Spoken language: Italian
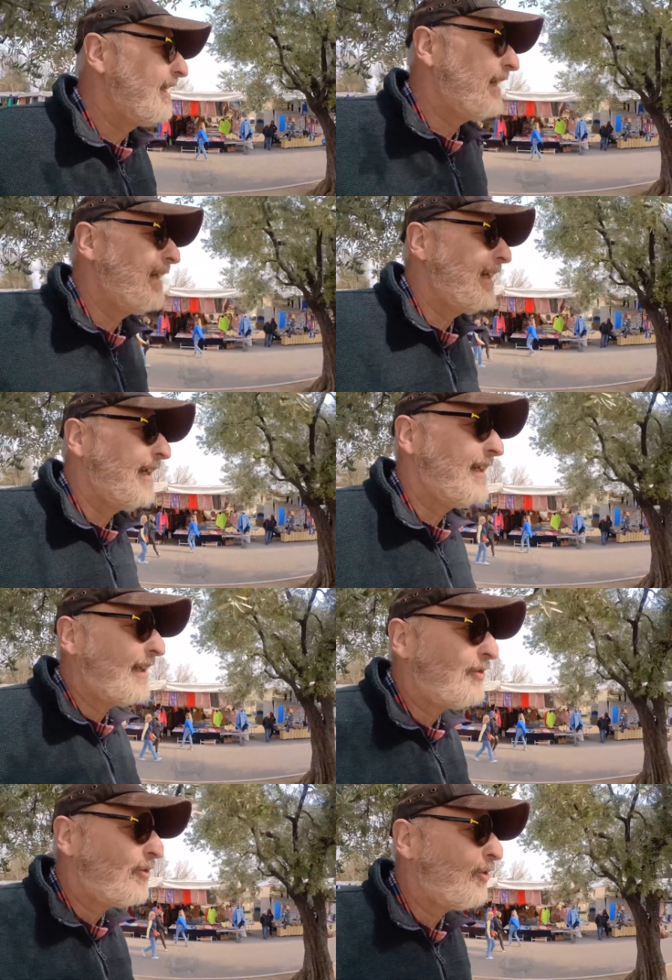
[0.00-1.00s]
eh,
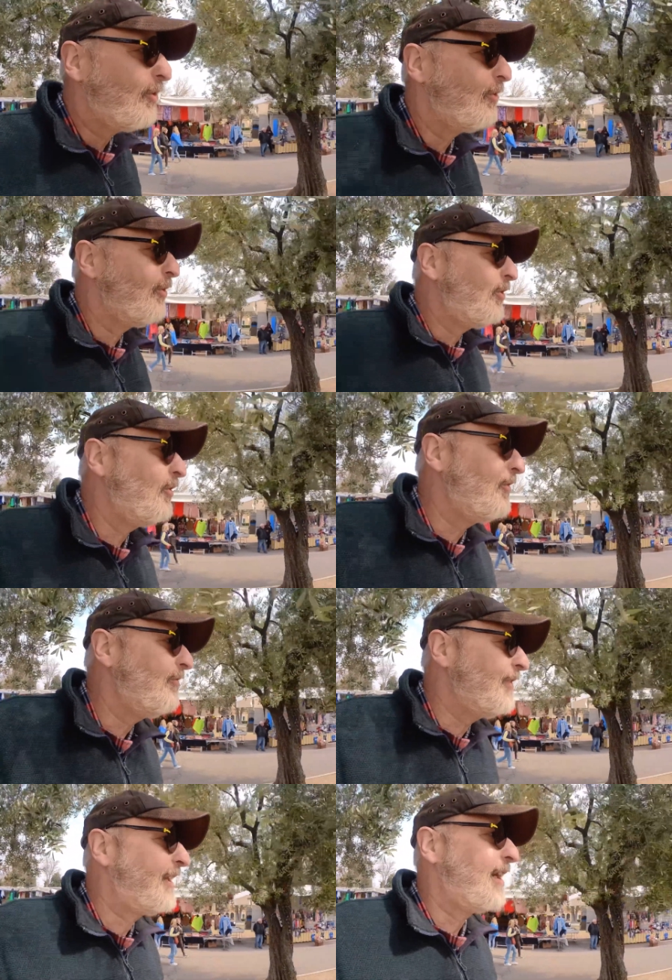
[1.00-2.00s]
adesso
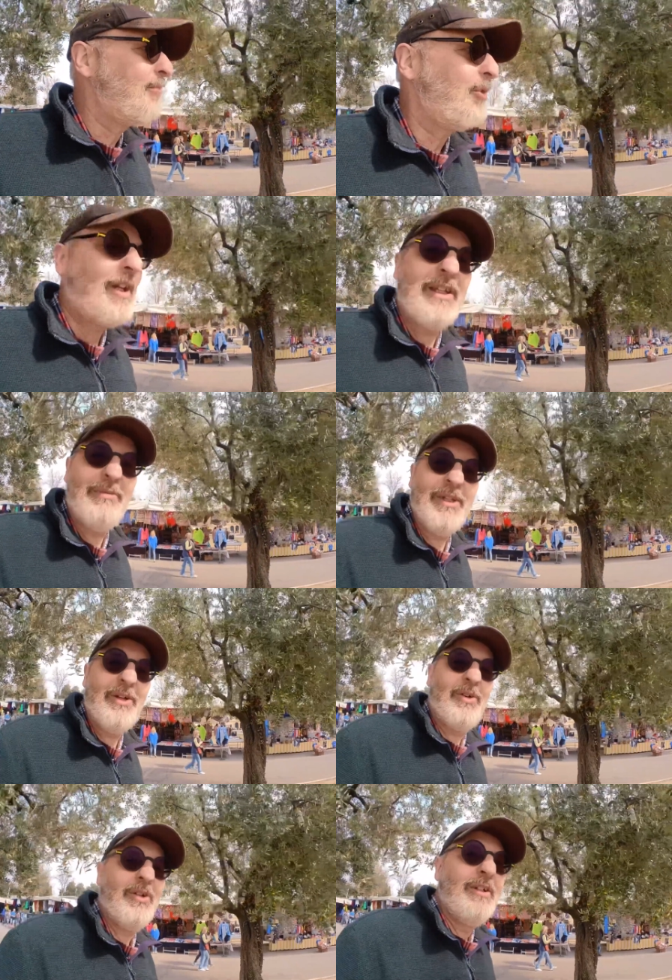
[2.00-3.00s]
vedremo un attimino